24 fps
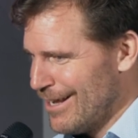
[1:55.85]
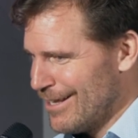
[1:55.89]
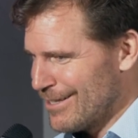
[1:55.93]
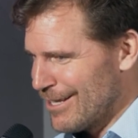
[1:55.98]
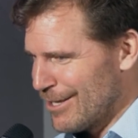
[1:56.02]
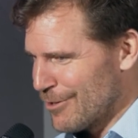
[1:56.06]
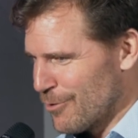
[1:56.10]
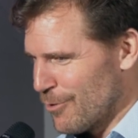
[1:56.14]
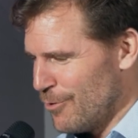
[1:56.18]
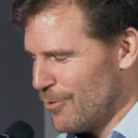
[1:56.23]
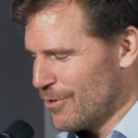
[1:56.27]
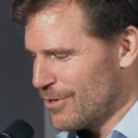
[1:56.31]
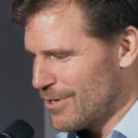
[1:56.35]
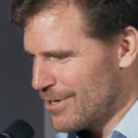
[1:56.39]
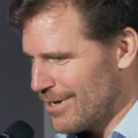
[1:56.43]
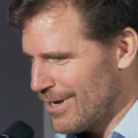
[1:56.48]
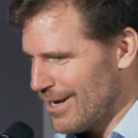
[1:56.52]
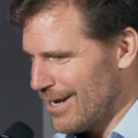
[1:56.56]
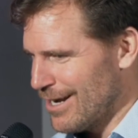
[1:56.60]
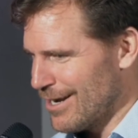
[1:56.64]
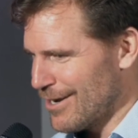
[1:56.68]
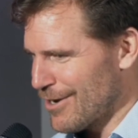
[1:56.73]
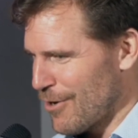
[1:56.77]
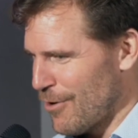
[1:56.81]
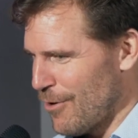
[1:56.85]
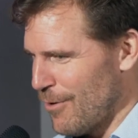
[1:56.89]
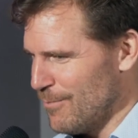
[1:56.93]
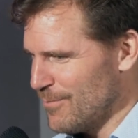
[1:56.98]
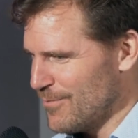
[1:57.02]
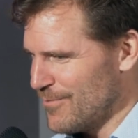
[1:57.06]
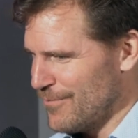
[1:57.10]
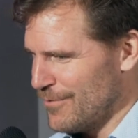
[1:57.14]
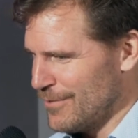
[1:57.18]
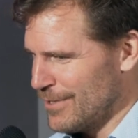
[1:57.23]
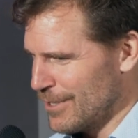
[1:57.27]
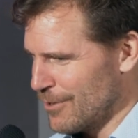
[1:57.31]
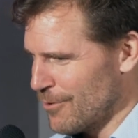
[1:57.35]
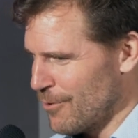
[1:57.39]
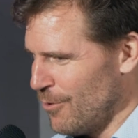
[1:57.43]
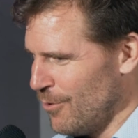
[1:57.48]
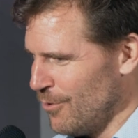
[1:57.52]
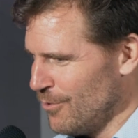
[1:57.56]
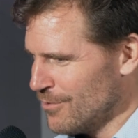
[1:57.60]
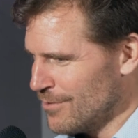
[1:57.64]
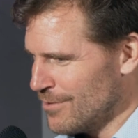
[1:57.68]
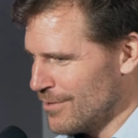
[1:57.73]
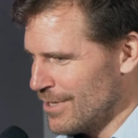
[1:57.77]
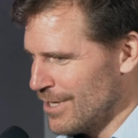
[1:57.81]
Der Druck äh, kommt von den
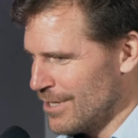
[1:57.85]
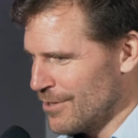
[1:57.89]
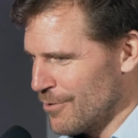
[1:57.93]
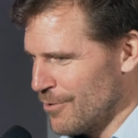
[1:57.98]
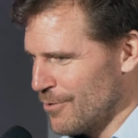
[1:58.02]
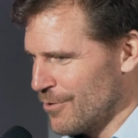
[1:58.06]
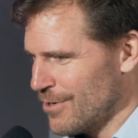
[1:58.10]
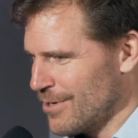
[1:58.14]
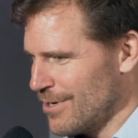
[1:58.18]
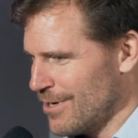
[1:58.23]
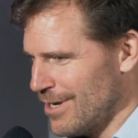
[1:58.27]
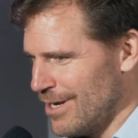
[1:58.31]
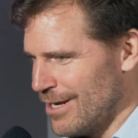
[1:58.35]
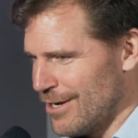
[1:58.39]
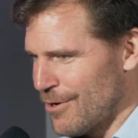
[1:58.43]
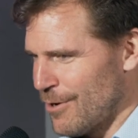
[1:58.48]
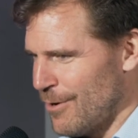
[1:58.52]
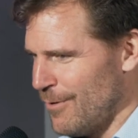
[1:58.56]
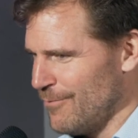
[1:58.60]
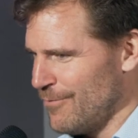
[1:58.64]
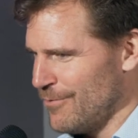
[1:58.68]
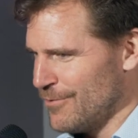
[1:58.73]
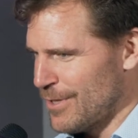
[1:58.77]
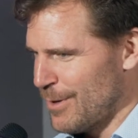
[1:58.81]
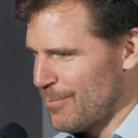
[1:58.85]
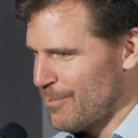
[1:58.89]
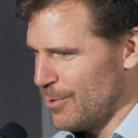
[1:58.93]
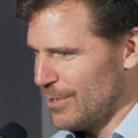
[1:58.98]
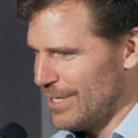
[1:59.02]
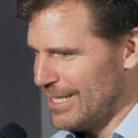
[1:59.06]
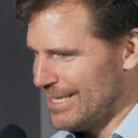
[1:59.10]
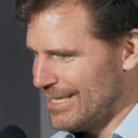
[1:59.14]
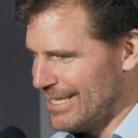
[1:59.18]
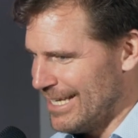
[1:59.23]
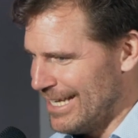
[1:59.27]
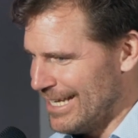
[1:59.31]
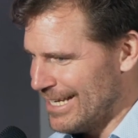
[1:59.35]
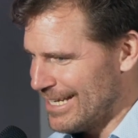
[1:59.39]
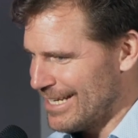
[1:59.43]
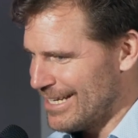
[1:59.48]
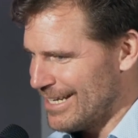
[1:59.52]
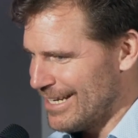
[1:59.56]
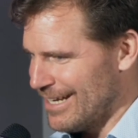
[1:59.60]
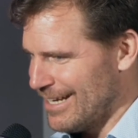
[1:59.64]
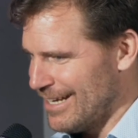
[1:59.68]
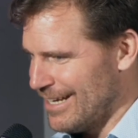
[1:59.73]
Kunden, der Druck äh, kommt von der Politik,